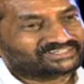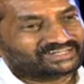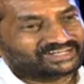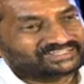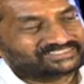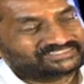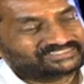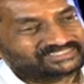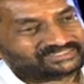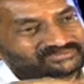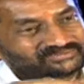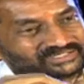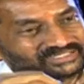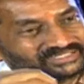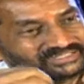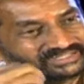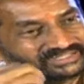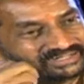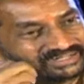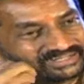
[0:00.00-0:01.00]
రాజ్యం
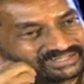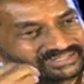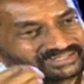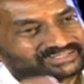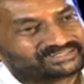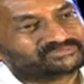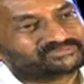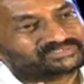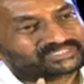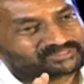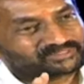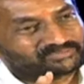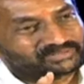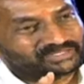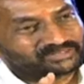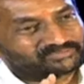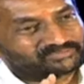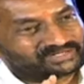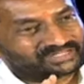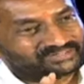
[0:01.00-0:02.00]
ఎన్ని రకాల హింసకు
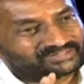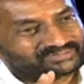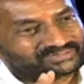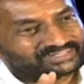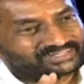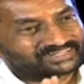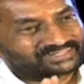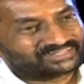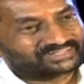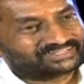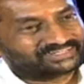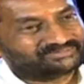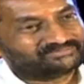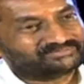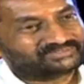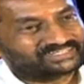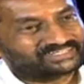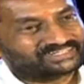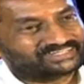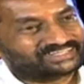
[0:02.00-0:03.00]
పాల్పడాలో అన్ని రకాల
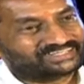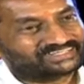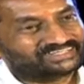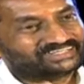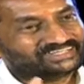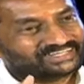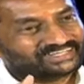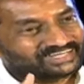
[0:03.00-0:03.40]
హింసల్ని